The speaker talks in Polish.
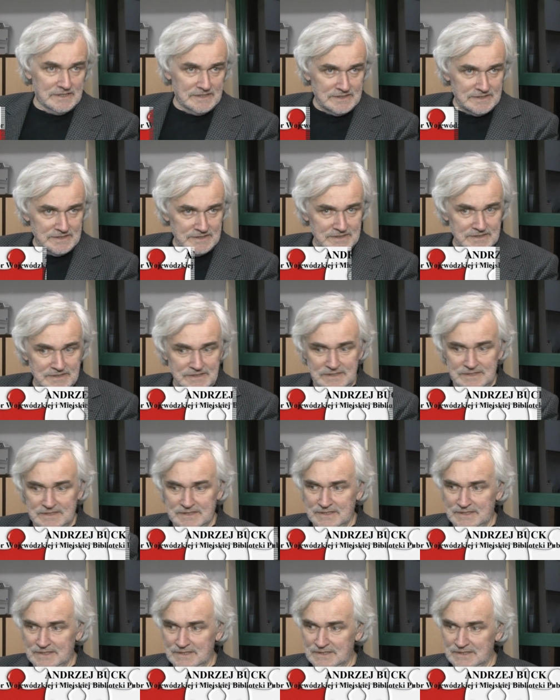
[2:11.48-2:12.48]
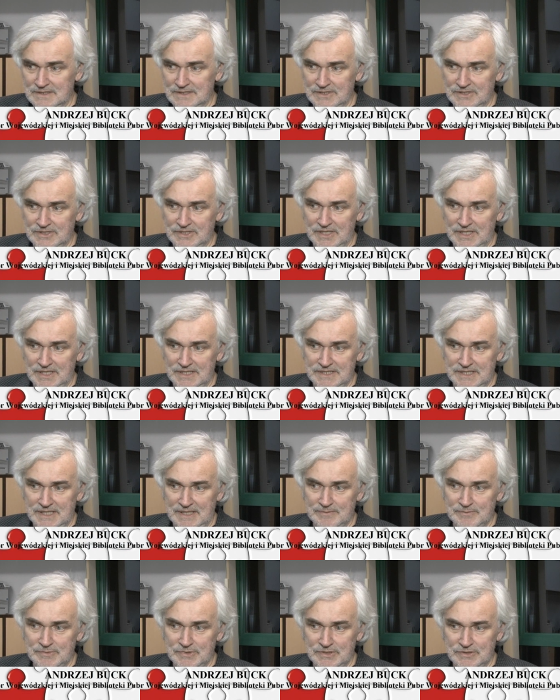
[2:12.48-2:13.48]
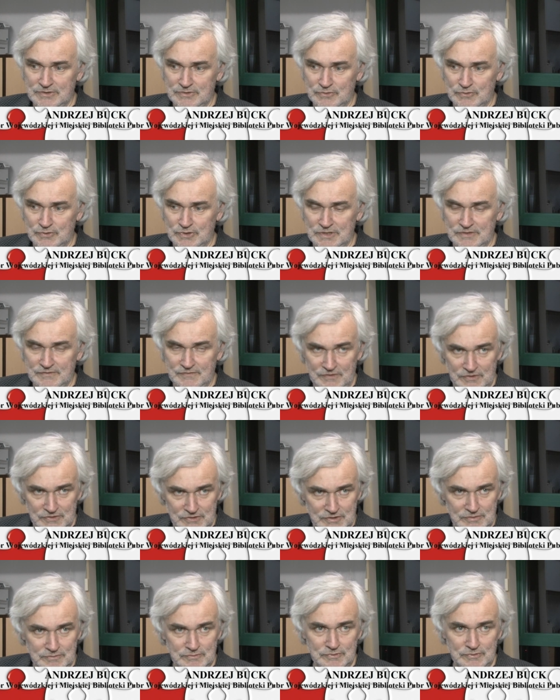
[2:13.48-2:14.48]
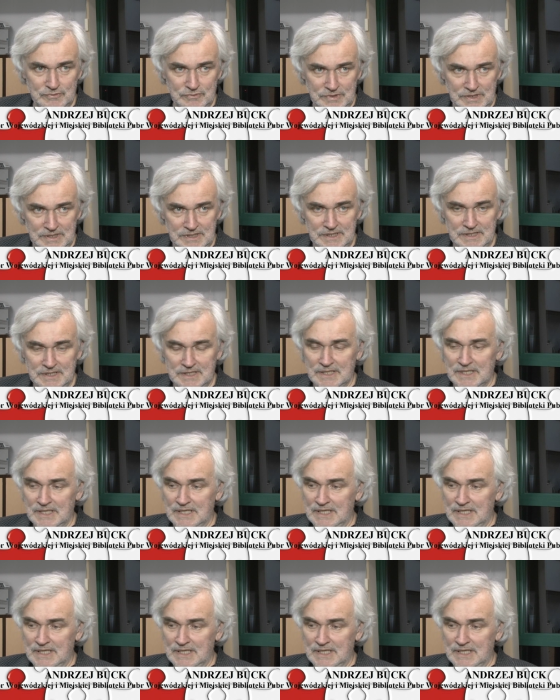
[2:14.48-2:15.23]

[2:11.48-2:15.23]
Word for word: z y, literatami, którzy tworzą tutaj